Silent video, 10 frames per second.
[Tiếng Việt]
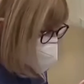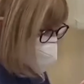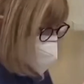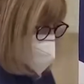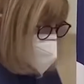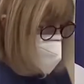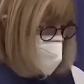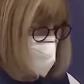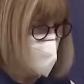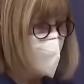trước sau
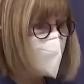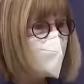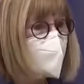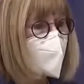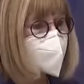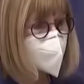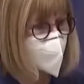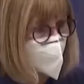đó đã được làm rõ là